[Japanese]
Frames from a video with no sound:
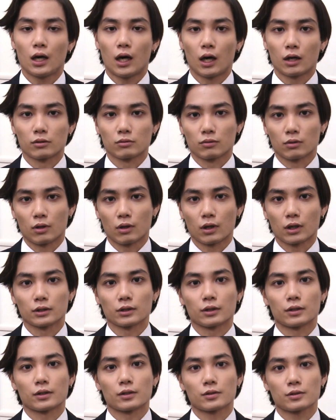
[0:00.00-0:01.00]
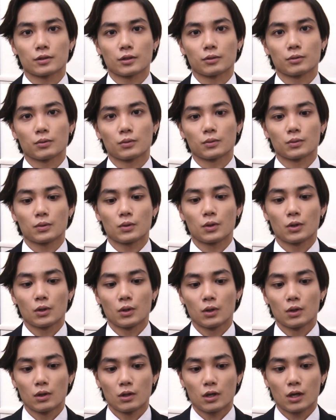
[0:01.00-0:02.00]
あるのか分かんないんですけど、
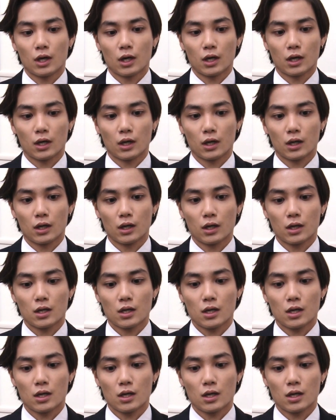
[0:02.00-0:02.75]
えー、